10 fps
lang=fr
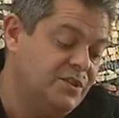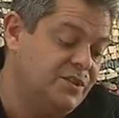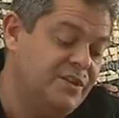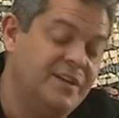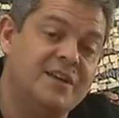
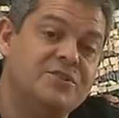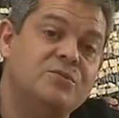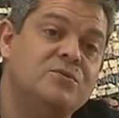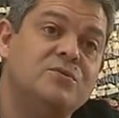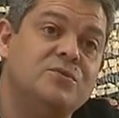
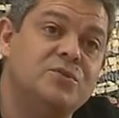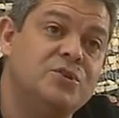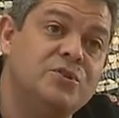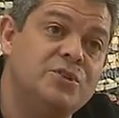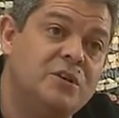génération de
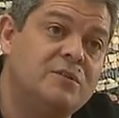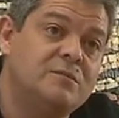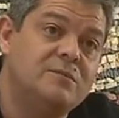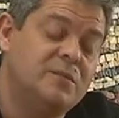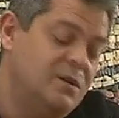jeunes gens
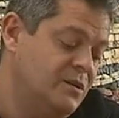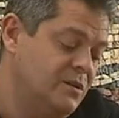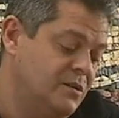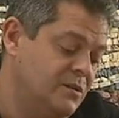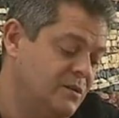
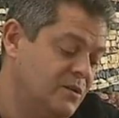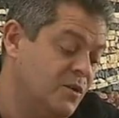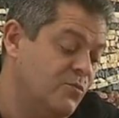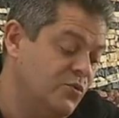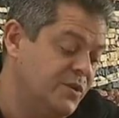
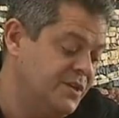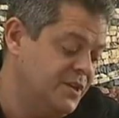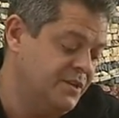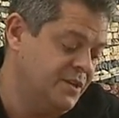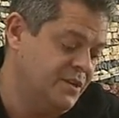comme lui
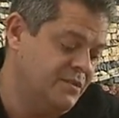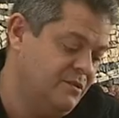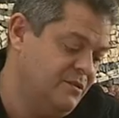qui étaient